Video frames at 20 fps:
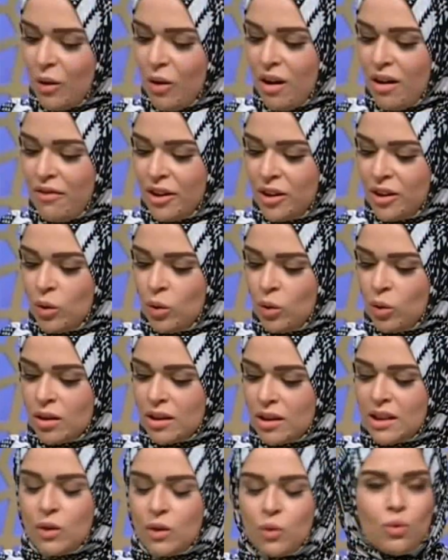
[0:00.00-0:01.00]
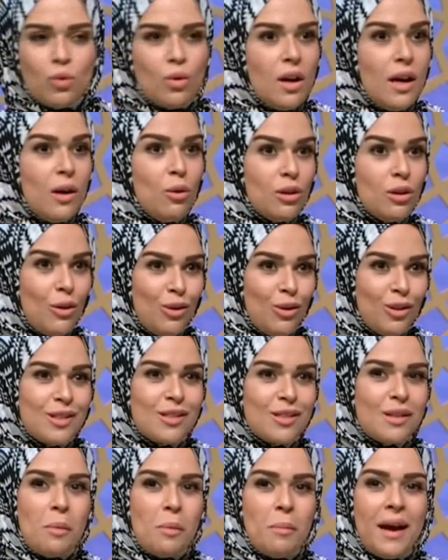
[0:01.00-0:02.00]
هتوقف عند النقطه دي واخد اول
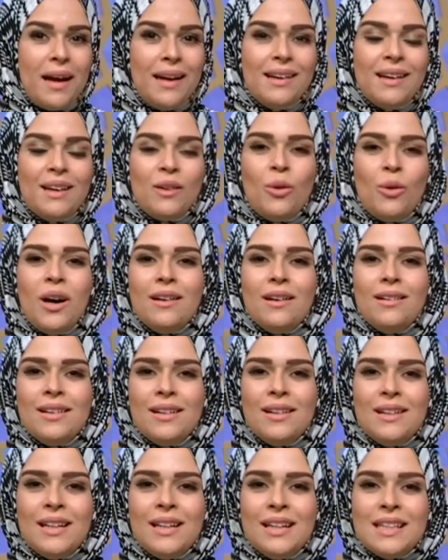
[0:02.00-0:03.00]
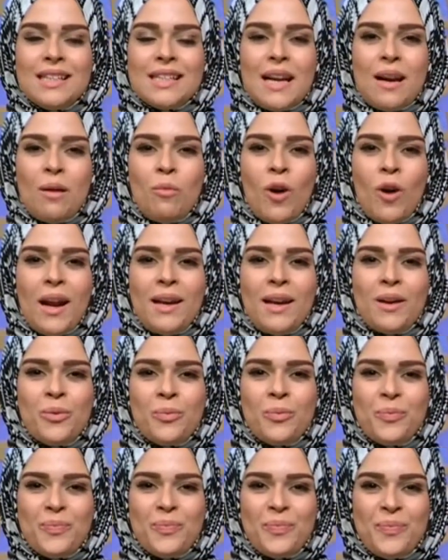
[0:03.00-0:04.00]
اتصال معانا نهى سلام
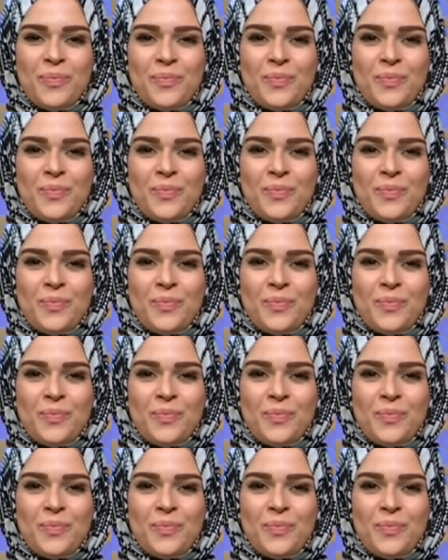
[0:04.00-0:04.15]
عليكم